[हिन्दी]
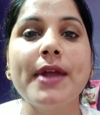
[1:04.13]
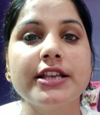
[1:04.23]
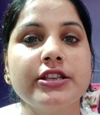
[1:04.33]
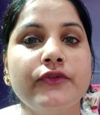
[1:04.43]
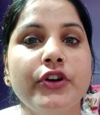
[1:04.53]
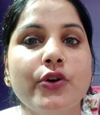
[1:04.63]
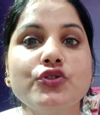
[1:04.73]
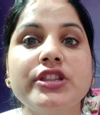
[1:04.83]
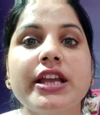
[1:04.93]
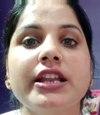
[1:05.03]
भी ऐसी वीडियोस
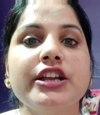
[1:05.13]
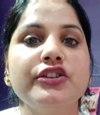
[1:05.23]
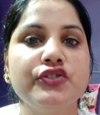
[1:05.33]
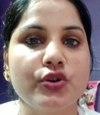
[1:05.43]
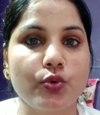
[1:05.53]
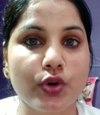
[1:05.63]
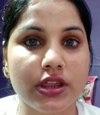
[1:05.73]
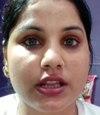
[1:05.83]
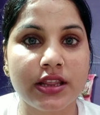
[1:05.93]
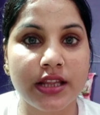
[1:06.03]
देखने की ज़रूरत
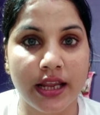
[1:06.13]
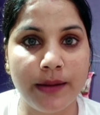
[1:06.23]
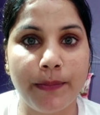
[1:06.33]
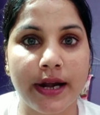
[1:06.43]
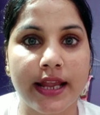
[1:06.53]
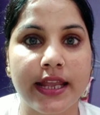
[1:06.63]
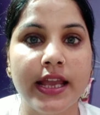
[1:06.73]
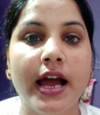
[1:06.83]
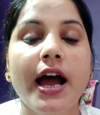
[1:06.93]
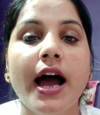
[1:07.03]
नहीं पड़ेगी
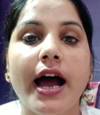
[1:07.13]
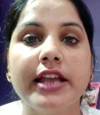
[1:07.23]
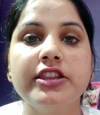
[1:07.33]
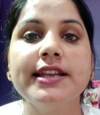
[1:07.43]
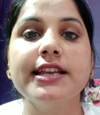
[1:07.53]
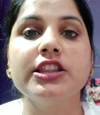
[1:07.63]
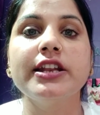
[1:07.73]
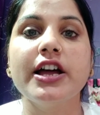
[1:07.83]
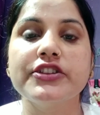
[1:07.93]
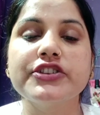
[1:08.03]
आई थिंक इतना
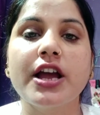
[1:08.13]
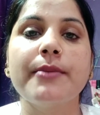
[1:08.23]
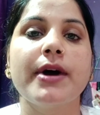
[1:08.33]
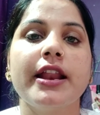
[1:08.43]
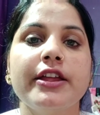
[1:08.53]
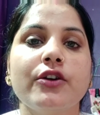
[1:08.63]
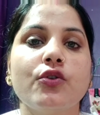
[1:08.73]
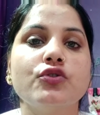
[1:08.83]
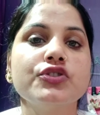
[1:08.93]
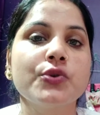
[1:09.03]
अच्छा हमारा ये
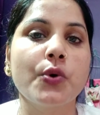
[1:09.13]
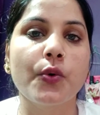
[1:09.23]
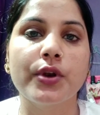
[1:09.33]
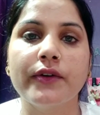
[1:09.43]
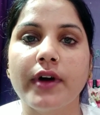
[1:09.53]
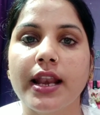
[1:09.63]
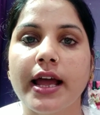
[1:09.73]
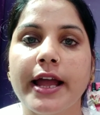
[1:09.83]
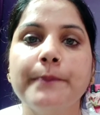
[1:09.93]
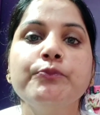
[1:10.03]
कोर्स होने वाला
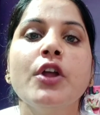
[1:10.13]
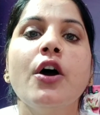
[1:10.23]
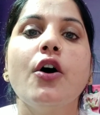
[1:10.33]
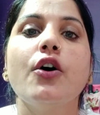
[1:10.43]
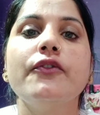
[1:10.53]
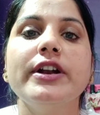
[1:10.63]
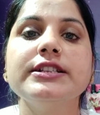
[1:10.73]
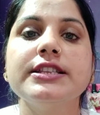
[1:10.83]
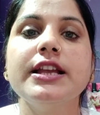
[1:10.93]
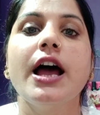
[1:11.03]
है और
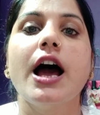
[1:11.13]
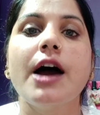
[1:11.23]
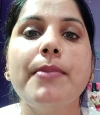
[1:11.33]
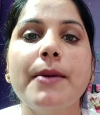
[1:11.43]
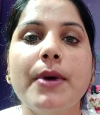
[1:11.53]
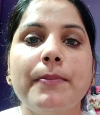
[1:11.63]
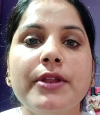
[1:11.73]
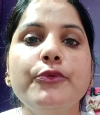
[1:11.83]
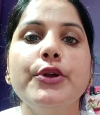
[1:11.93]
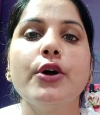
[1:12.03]
फ्रेंड्स अब हम अपनी
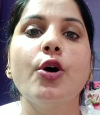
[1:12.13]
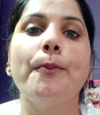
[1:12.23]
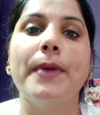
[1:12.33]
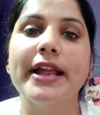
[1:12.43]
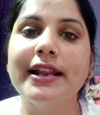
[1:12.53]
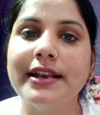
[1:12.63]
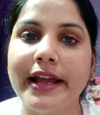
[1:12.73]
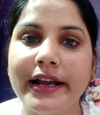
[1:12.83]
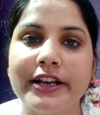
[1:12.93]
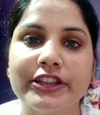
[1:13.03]
वीडियो को बड़ा
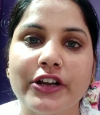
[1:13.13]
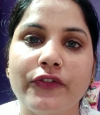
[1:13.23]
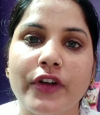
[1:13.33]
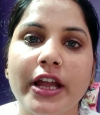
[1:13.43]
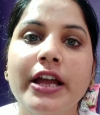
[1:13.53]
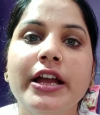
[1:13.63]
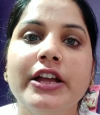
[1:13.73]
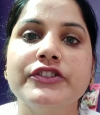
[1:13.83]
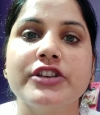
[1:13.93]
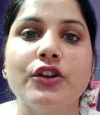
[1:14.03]
न करते हुए
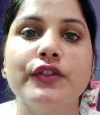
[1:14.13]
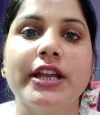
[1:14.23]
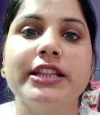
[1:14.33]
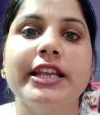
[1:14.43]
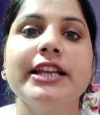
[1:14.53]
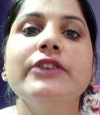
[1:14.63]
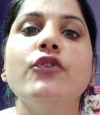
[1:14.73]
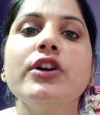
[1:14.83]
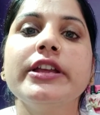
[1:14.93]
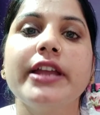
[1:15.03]
चलो देखते हैं कि
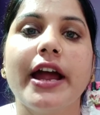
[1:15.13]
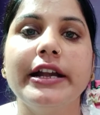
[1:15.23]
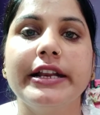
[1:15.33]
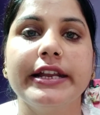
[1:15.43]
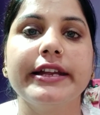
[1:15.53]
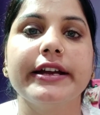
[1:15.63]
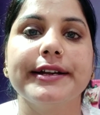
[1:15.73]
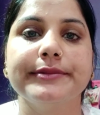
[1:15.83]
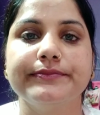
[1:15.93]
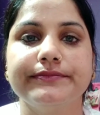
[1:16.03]
वो क्या ट्रिक है